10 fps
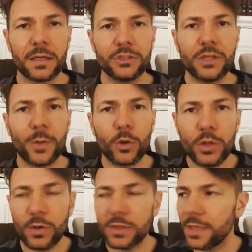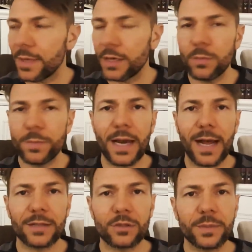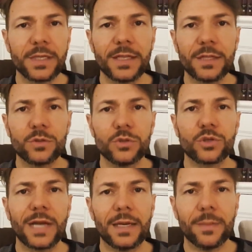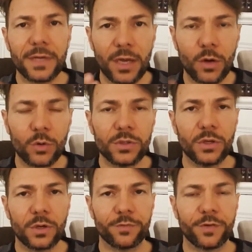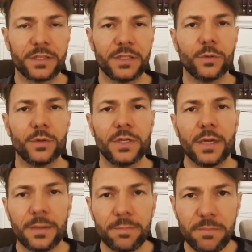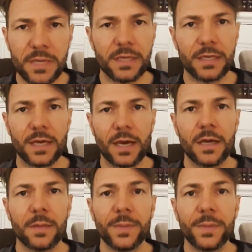Cioè, ma lo dico a te, ma non per altro, perché tanto i giornali perché continuano a farti articoli minchia?